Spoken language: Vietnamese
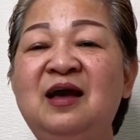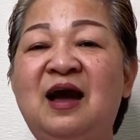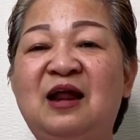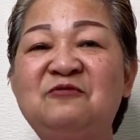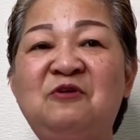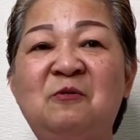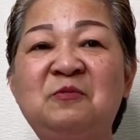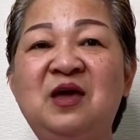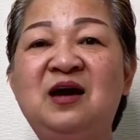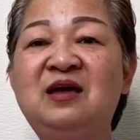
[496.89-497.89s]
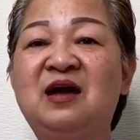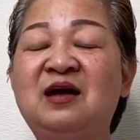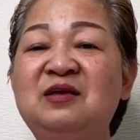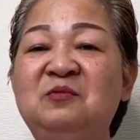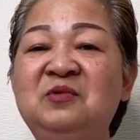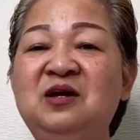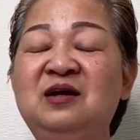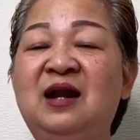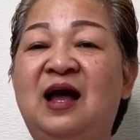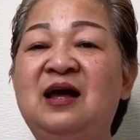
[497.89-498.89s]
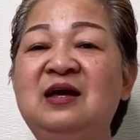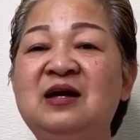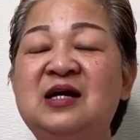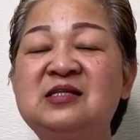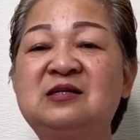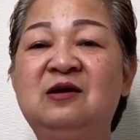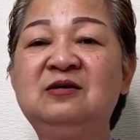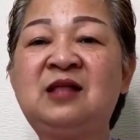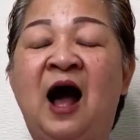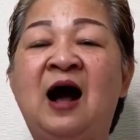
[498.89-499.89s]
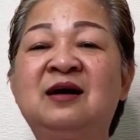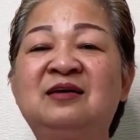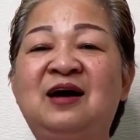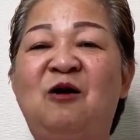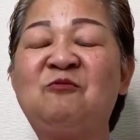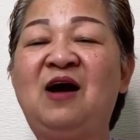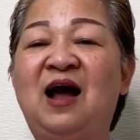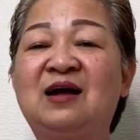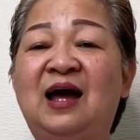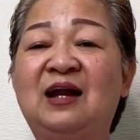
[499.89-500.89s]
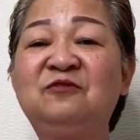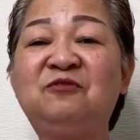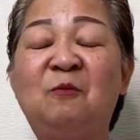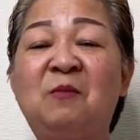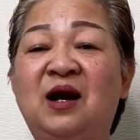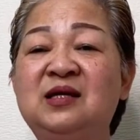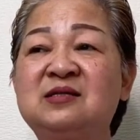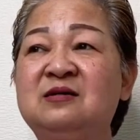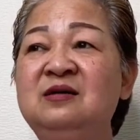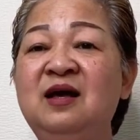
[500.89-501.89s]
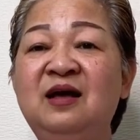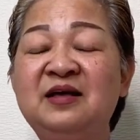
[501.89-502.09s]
hạnh phúc với hả giống như là cái sự thật chứ không có hạnh phúc mà cái sự